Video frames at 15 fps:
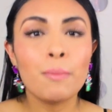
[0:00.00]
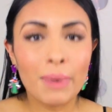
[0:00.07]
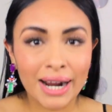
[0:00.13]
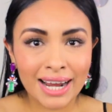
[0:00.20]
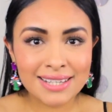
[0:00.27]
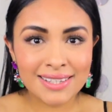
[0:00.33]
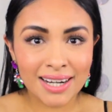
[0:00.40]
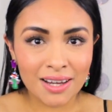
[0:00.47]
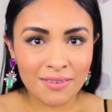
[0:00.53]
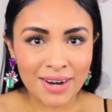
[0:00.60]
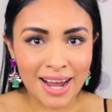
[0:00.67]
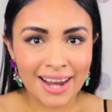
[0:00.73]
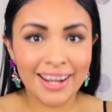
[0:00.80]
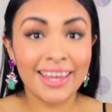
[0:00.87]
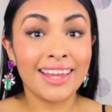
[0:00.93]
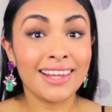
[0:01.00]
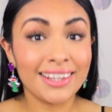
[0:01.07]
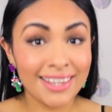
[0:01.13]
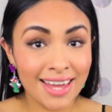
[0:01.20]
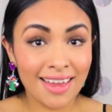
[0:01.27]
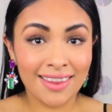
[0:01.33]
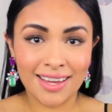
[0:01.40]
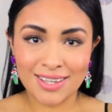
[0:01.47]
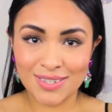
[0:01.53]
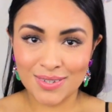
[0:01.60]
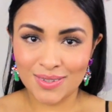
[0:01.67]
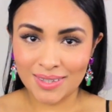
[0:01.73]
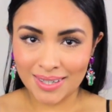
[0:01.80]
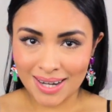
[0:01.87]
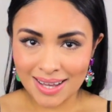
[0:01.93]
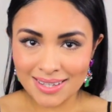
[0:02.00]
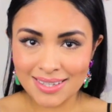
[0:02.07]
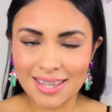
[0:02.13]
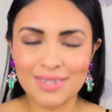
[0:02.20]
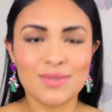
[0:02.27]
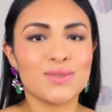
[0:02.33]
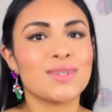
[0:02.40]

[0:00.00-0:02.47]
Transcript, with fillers: para celebrar el Día de Acción de Gracias.